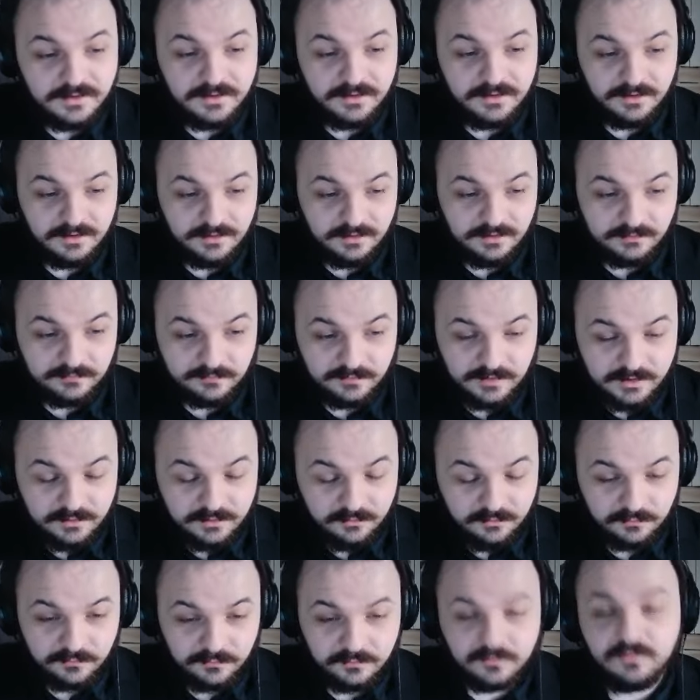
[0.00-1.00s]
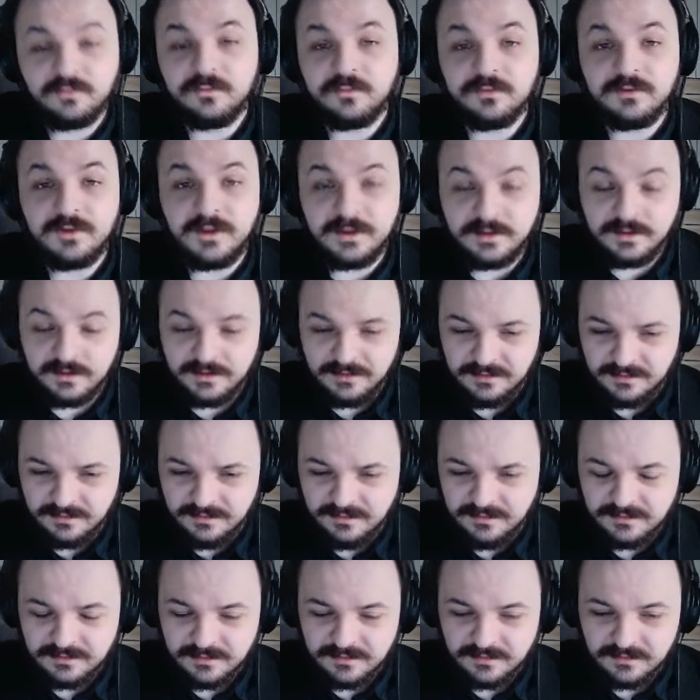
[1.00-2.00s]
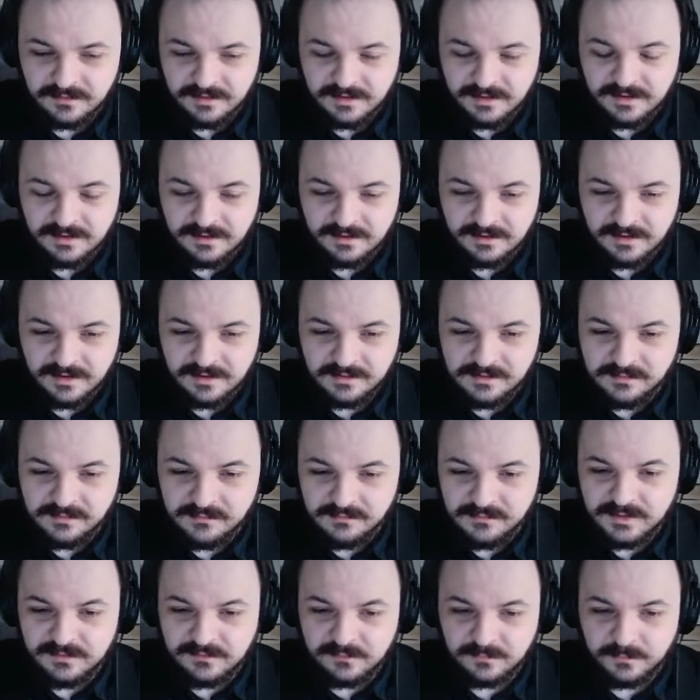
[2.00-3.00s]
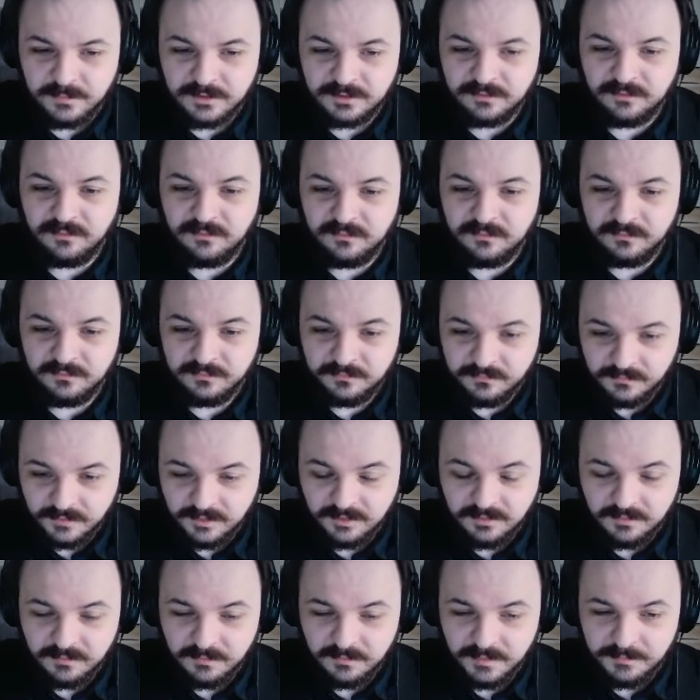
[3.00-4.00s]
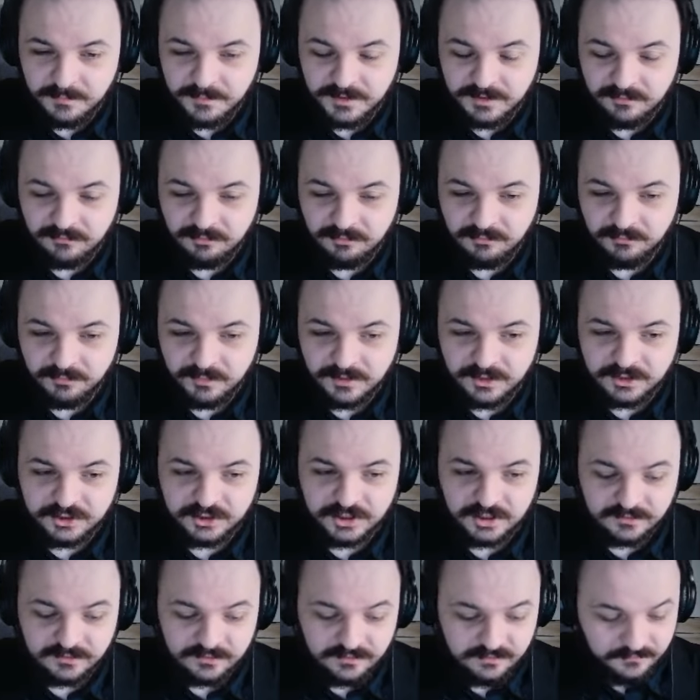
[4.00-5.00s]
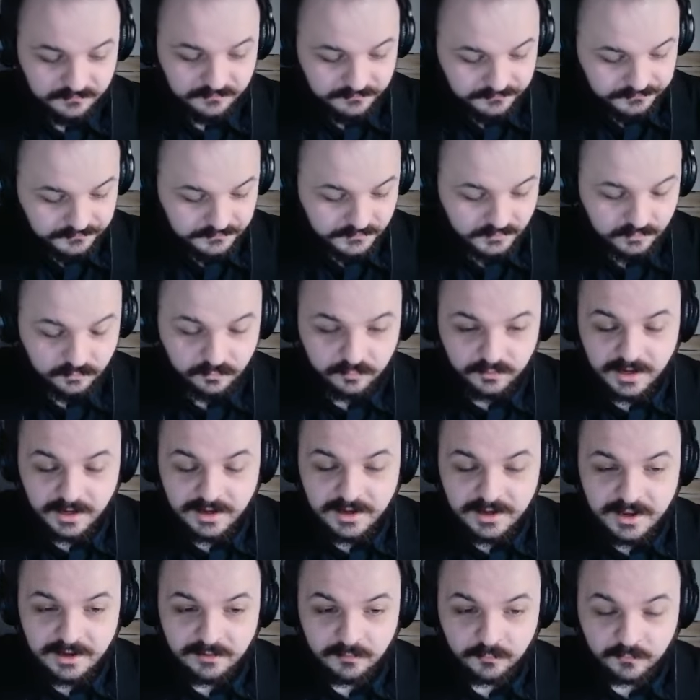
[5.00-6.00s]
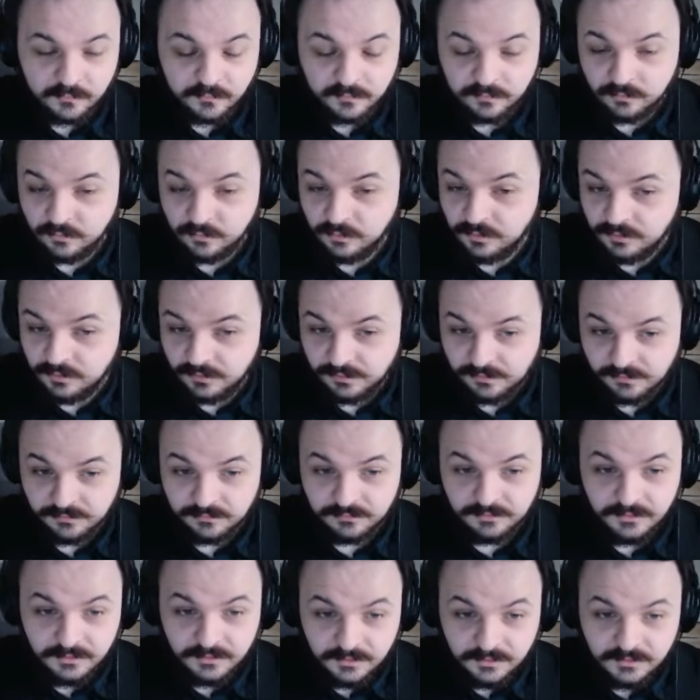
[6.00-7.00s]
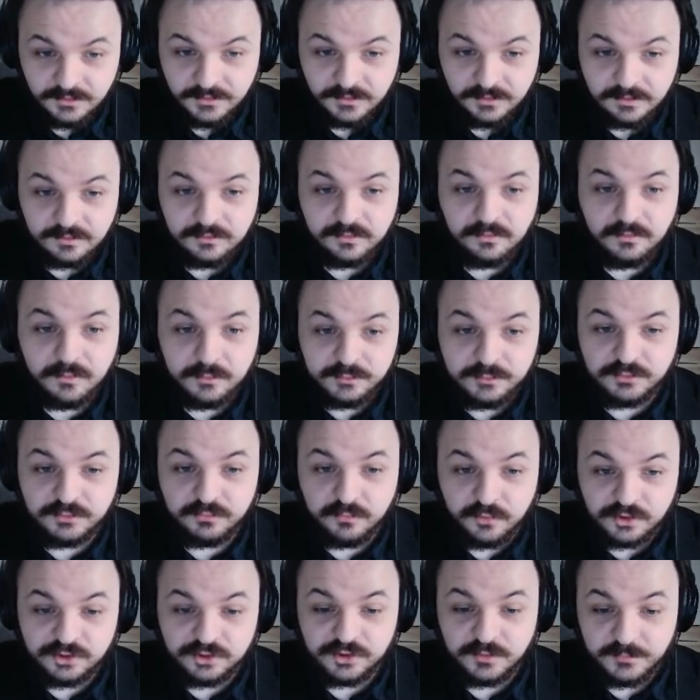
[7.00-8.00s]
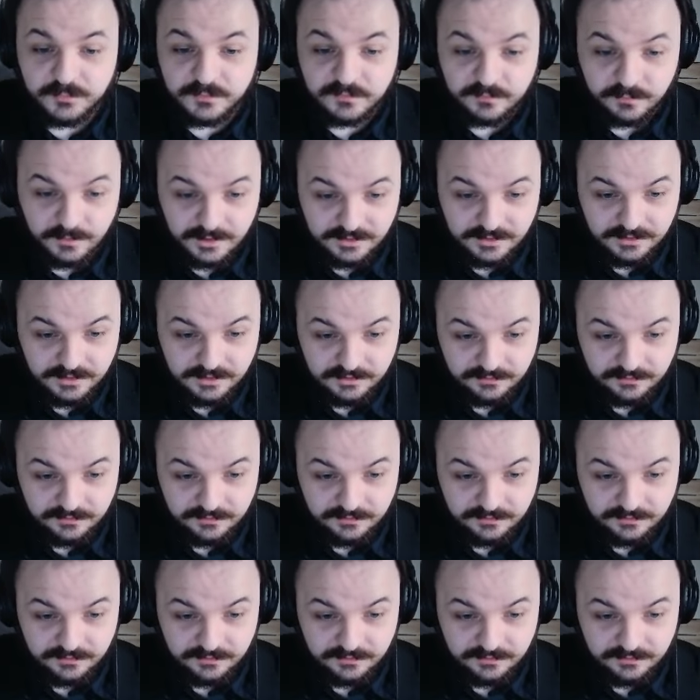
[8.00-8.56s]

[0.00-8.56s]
остаются, ну, на Кике где-то на один месяц, потом э, по правилам площадки удаляются, но ну, в общем, можно посмотреть.